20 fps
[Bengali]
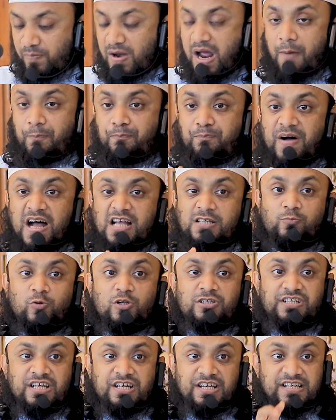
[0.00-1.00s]
ইবনে আব্বাস
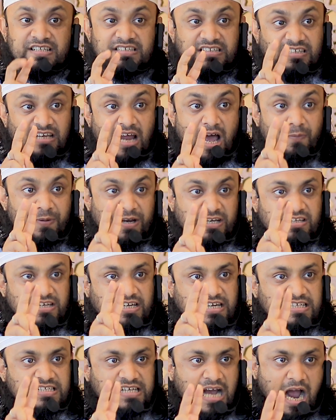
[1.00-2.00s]
বলছেন ইসলামের
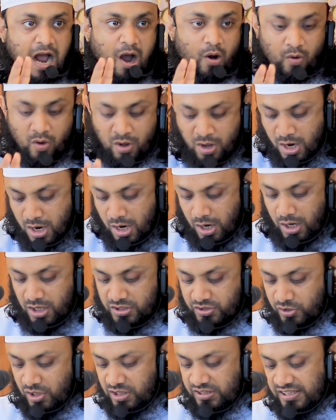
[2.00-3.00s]
দিকে যাও
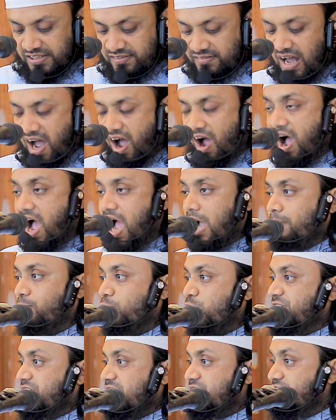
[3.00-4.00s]
হজরত দাহাক
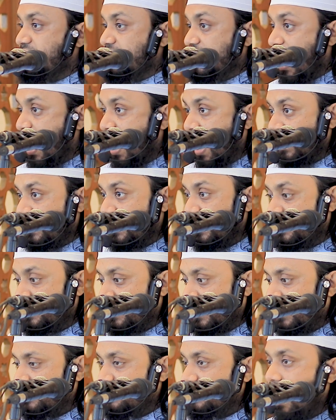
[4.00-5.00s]
বলছেন জিহাদের
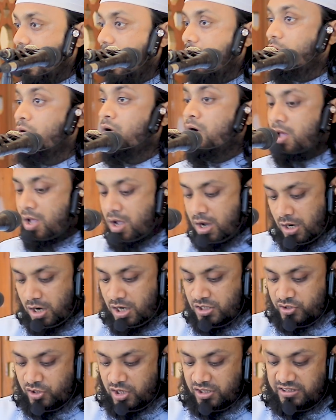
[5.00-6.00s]
দিকে যাও
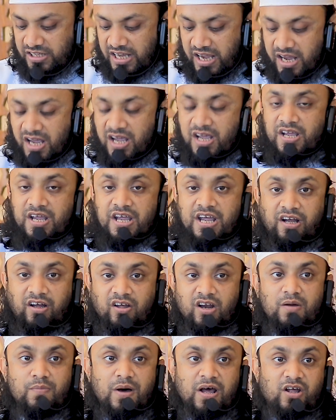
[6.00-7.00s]
হজরতে
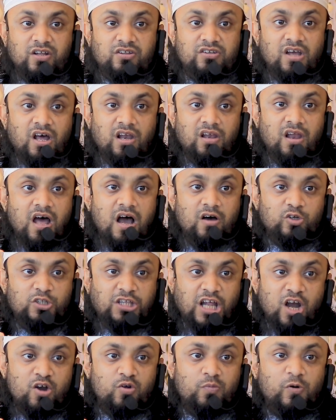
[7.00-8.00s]
ইকরেমা রাজি আল্লাহ
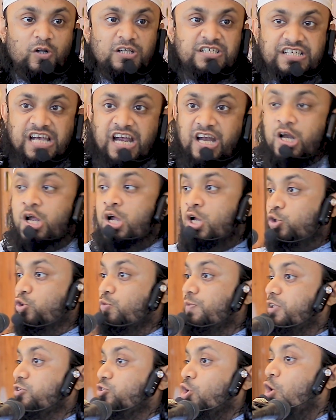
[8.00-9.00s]
বলছেন
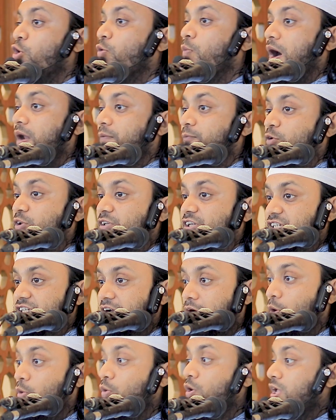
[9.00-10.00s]
তুমি তওবার পথে
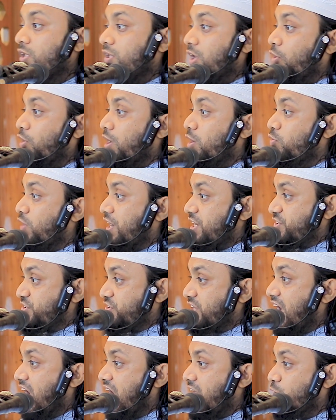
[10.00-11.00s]
যাও তাহলে
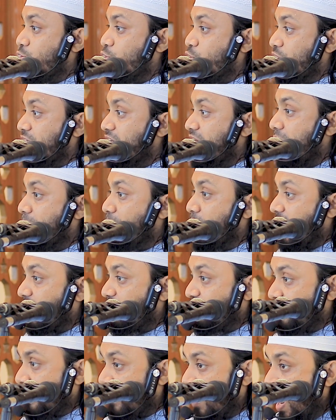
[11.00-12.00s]
ওয়াসারু ইলা
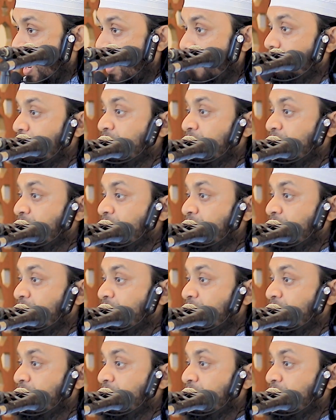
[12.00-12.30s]
মাগফিরা